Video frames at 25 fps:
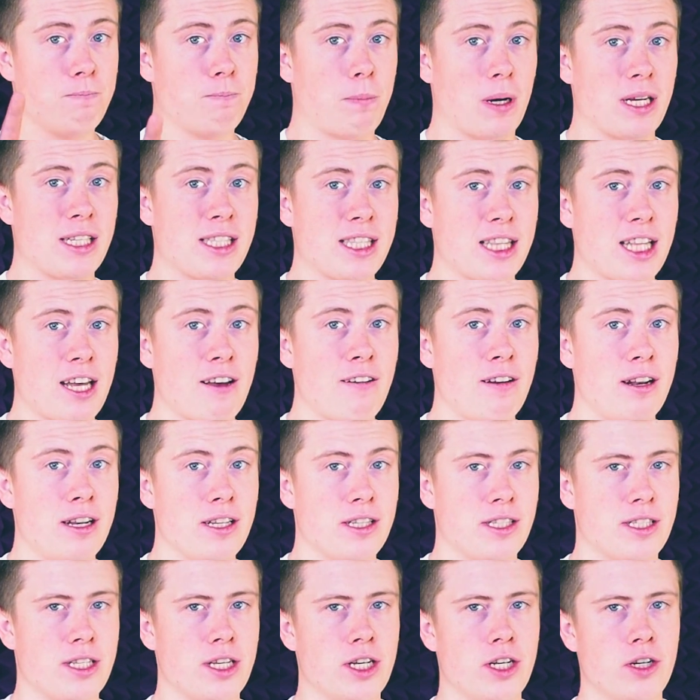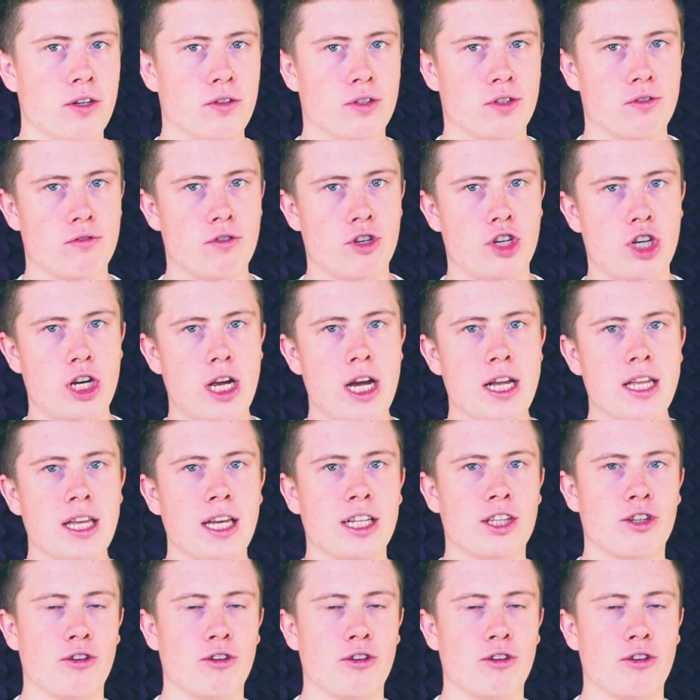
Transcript: поставили стереозвучание,